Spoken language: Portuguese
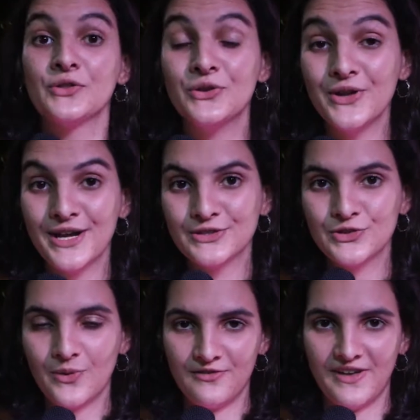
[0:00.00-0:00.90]
Durante
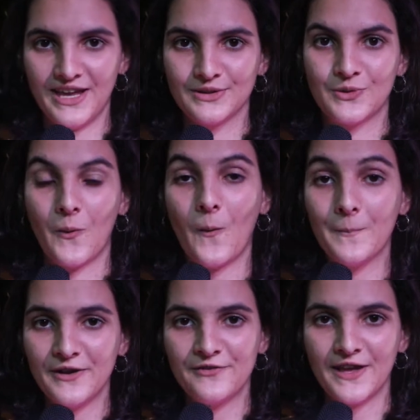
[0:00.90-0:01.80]
o evento, o
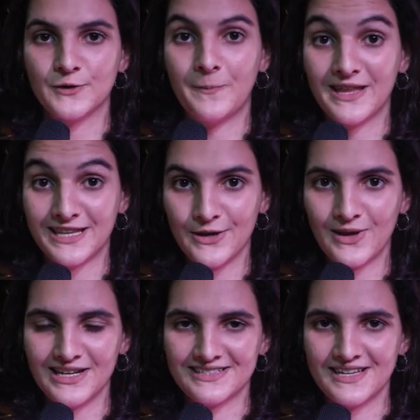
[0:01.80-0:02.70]
prefeito Pedrinho
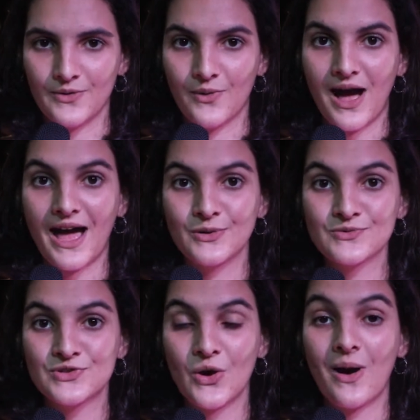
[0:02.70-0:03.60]
Eliseu
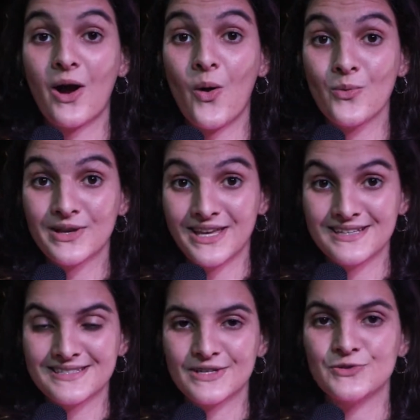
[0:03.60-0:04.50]
anunciou a
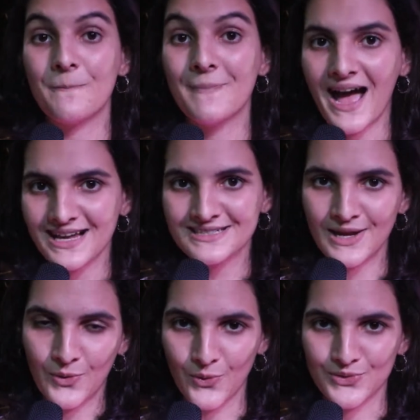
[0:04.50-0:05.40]
conquista de mais
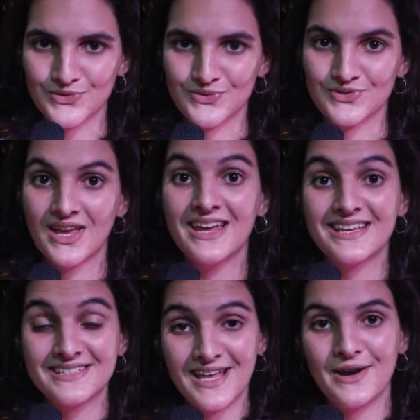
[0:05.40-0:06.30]
recursos
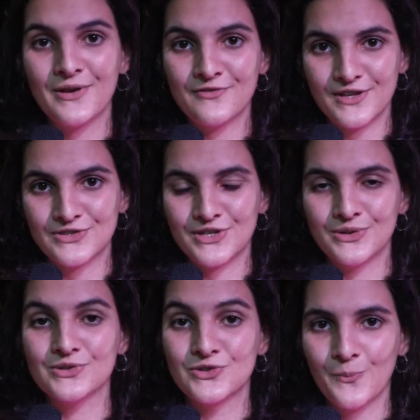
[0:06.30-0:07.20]
que serão
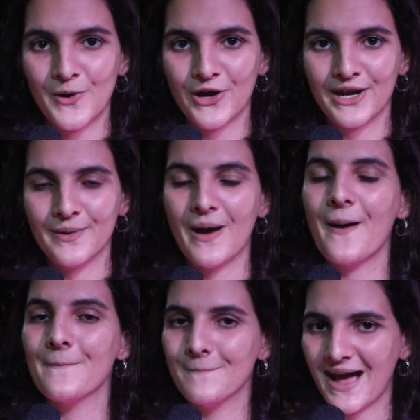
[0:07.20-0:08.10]
investidos no
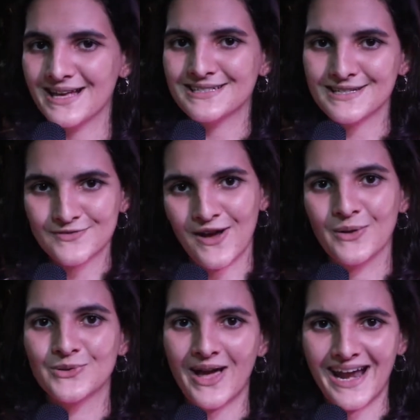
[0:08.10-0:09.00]
programa Mais
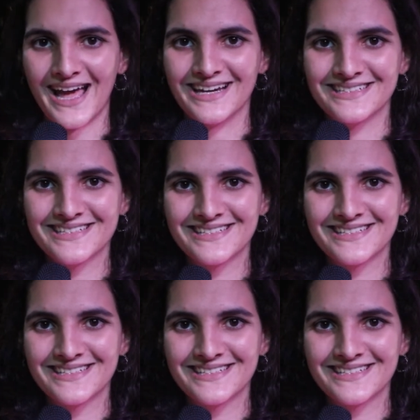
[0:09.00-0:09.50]
Asfalto Araras.